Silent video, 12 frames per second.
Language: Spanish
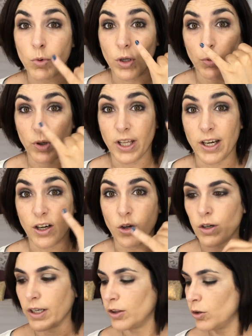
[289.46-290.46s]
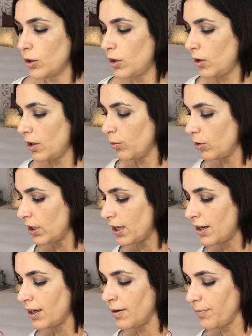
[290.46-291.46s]
Voy a poner el corrector, que voy
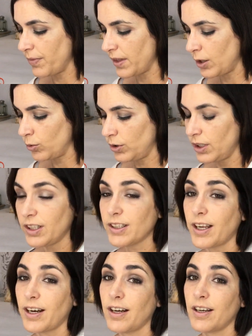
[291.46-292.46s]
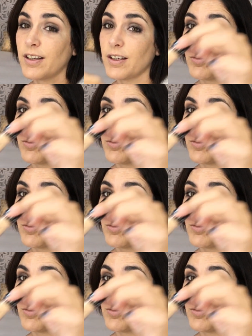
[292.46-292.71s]
a utilizar el de